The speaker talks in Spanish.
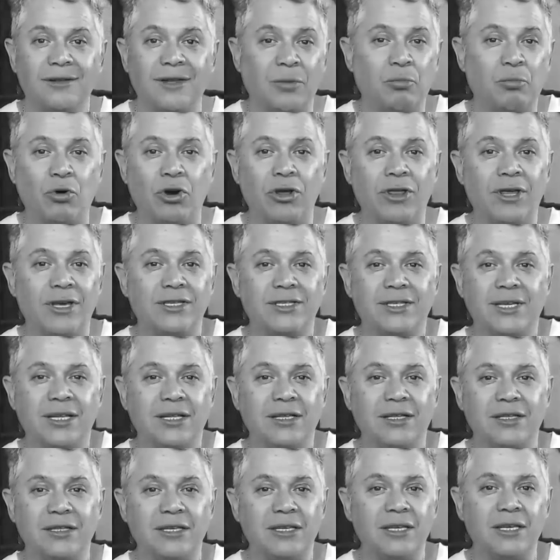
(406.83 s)
te puedes
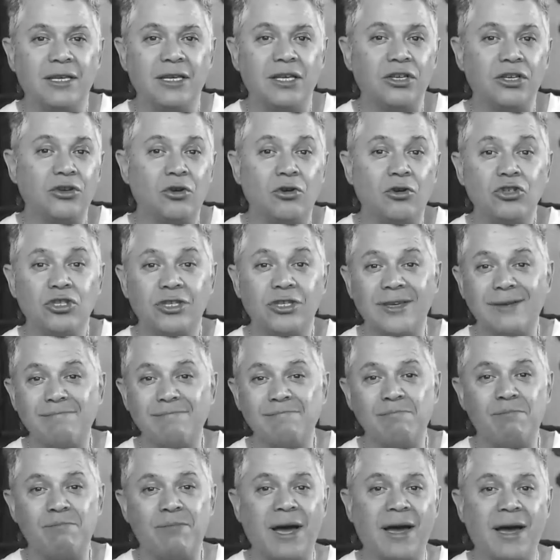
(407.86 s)
sentir y yo
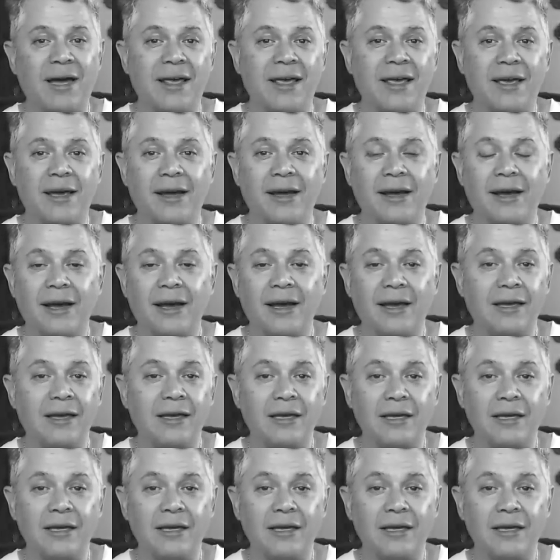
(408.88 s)
sin pareja